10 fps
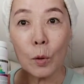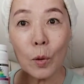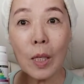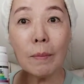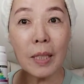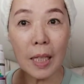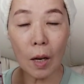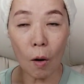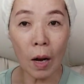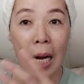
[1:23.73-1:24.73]

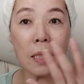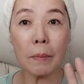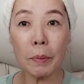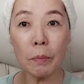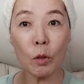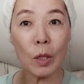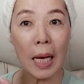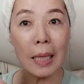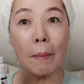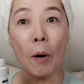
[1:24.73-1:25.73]
소사님들이 건강식품 중에
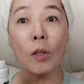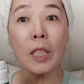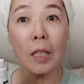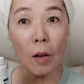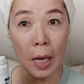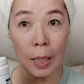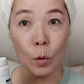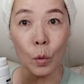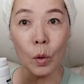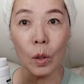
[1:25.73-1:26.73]
하나 먹는 걸
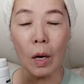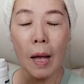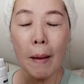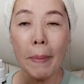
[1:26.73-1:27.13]
가지고